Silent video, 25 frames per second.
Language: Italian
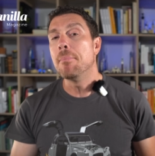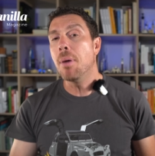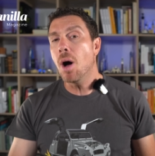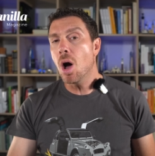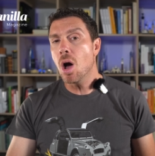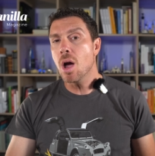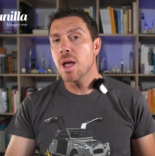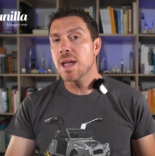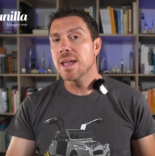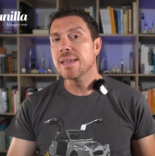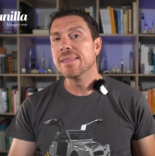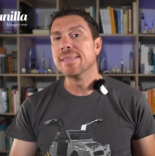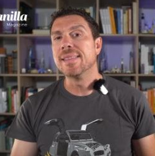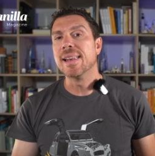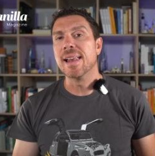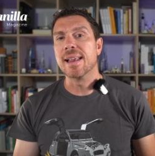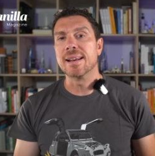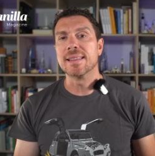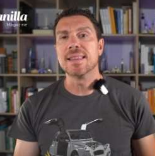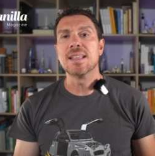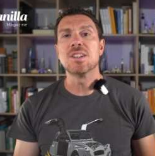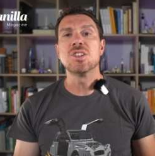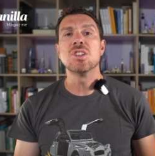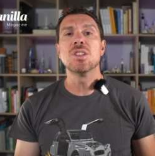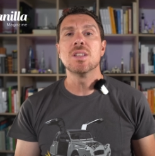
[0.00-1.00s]
Poi
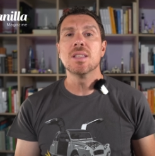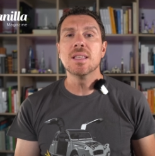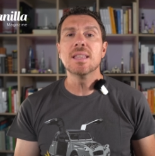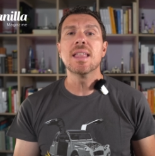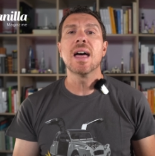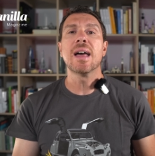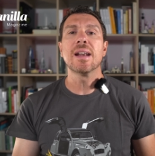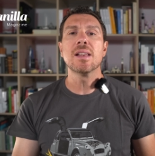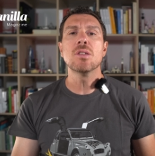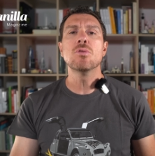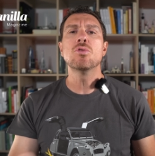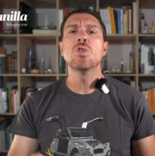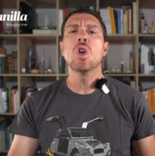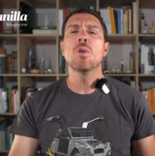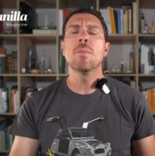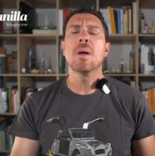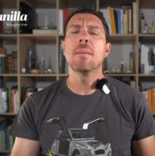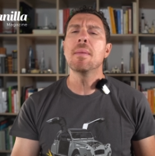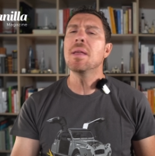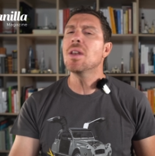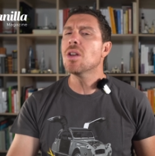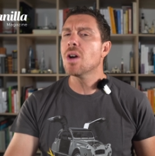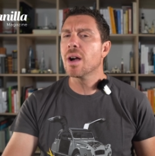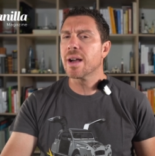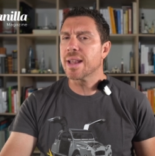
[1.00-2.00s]
Hitler decide di dargli un nome
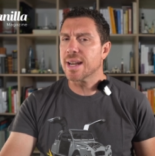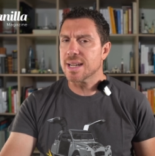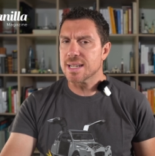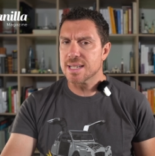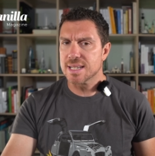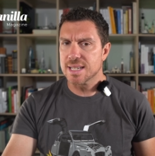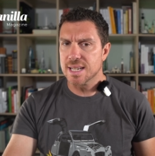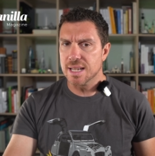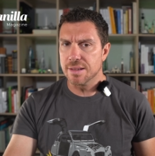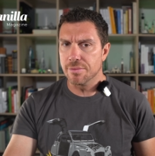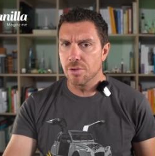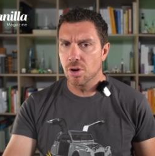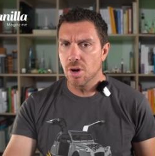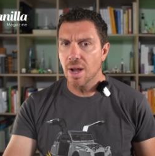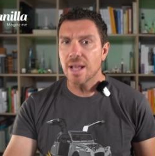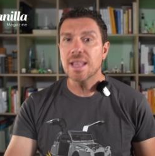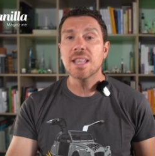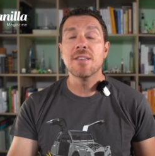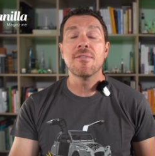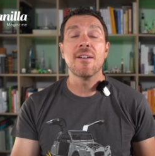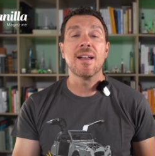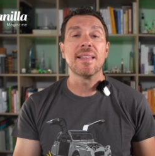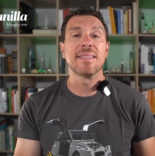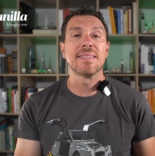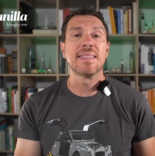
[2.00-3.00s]
meno aggressivo e
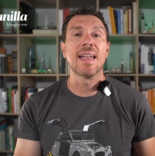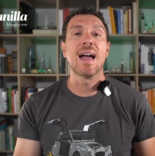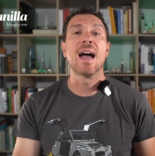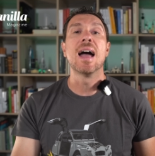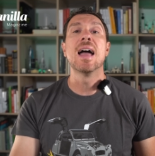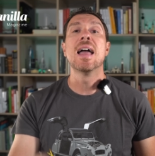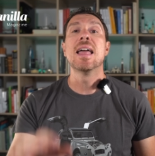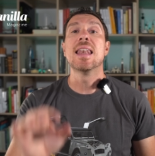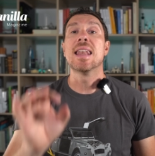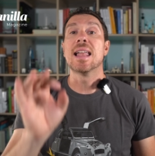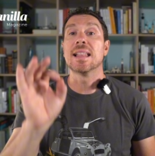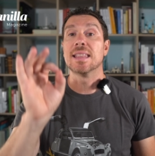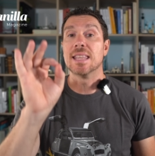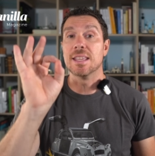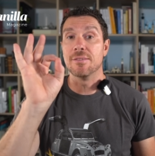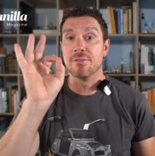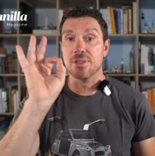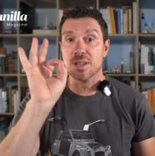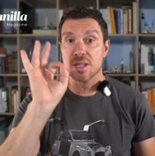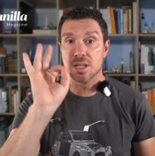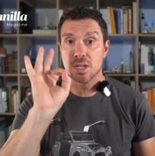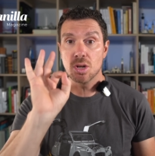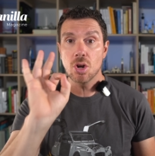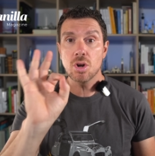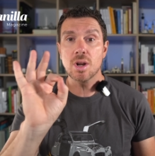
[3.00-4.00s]
diventa la
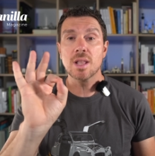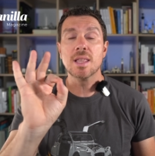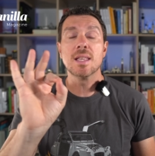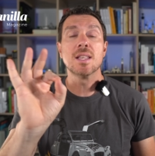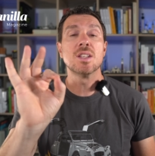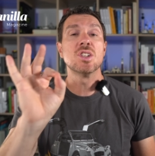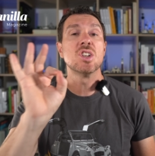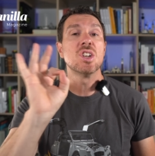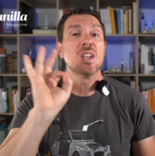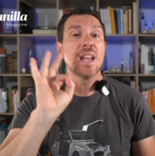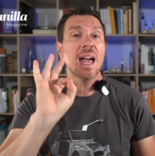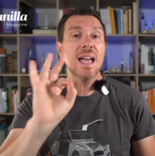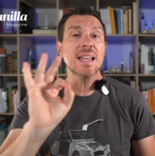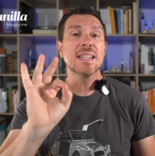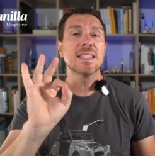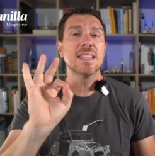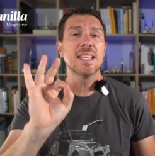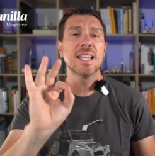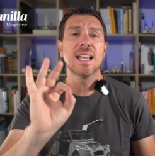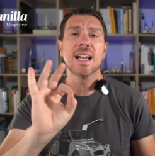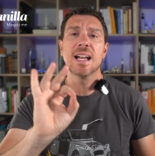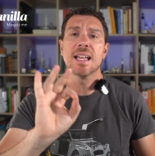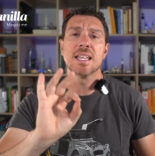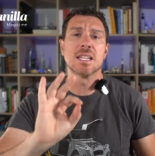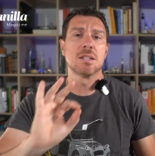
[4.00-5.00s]
divisione di
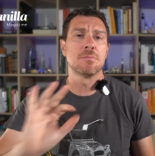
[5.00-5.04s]
ginnastica e